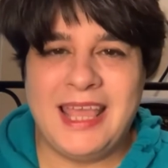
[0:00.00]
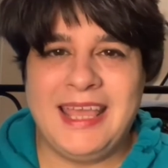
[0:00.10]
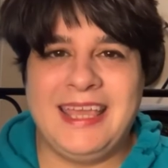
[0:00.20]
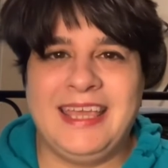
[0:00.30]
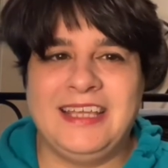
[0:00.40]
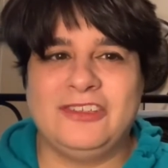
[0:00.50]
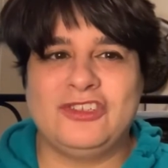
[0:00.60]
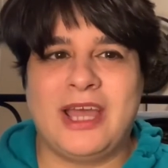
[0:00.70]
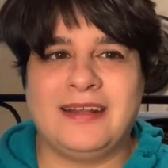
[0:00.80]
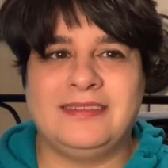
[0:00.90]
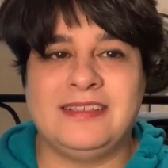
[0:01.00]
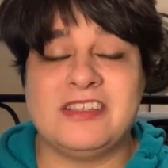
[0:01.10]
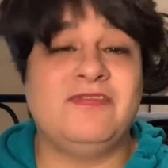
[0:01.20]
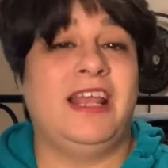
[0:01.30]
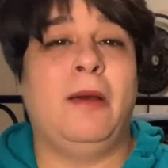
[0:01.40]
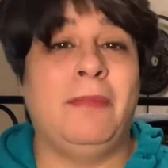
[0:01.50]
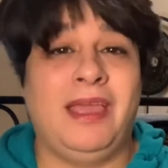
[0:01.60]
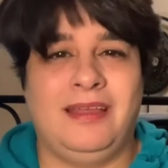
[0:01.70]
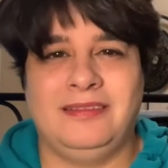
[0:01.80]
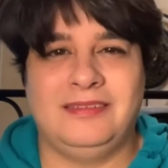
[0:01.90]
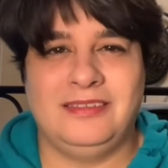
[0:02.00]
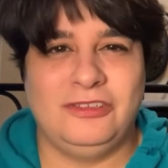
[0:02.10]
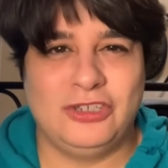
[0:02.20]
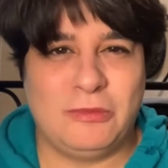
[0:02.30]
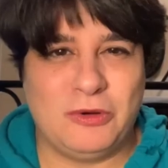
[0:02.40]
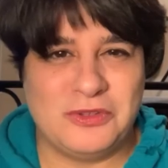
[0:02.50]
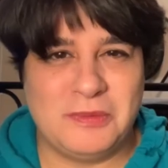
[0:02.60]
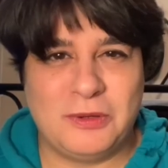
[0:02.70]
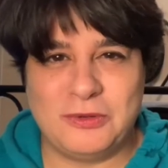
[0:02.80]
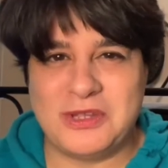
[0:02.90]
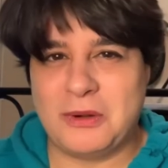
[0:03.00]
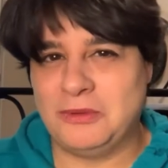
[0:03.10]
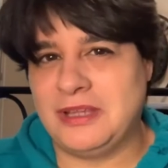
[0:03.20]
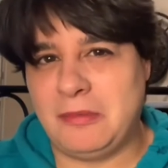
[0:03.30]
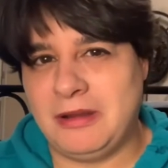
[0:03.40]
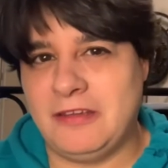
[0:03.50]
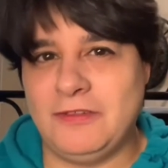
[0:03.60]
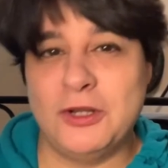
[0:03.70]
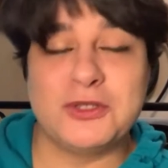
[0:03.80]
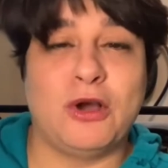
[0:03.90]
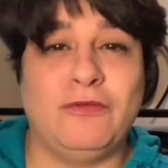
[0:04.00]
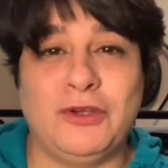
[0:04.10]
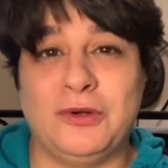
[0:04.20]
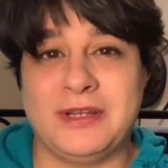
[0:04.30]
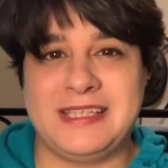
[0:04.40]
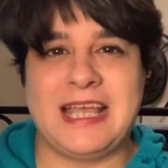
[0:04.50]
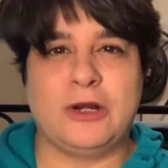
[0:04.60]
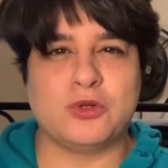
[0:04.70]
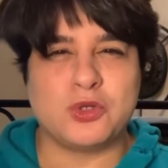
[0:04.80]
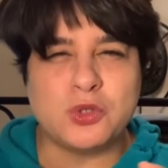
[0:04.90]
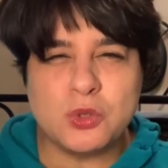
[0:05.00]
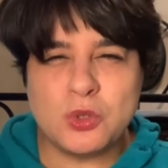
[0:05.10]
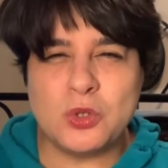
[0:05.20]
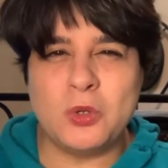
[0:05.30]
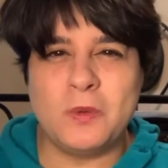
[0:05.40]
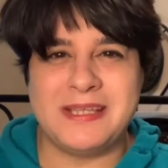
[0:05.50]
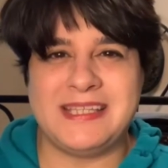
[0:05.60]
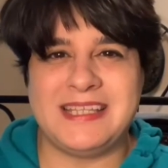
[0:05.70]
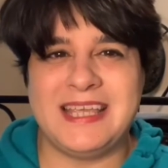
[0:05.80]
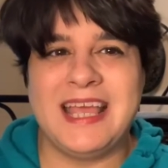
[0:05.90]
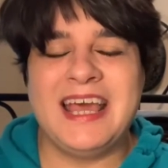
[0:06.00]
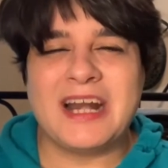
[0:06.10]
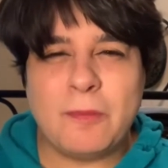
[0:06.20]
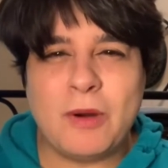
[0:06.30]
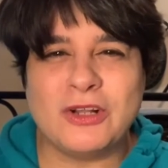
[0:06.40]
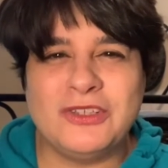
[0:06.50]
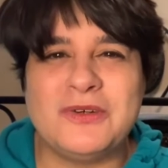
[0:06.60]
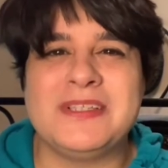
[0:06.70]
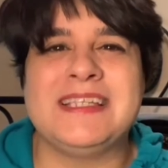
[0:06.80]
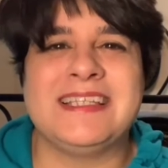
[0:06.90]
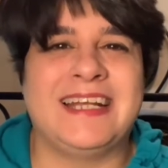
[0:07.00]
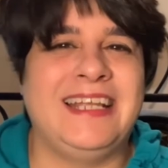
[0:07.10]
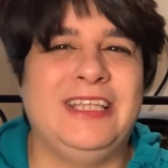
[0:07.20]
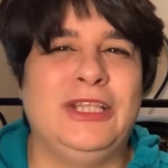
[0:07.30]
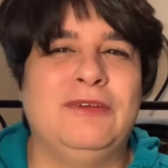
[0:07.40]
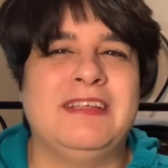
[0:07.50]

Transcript: e certi svelamenti, diciamo così, per usare un termine filosofico, che si hanno solo in questi rapporti così stretti, dove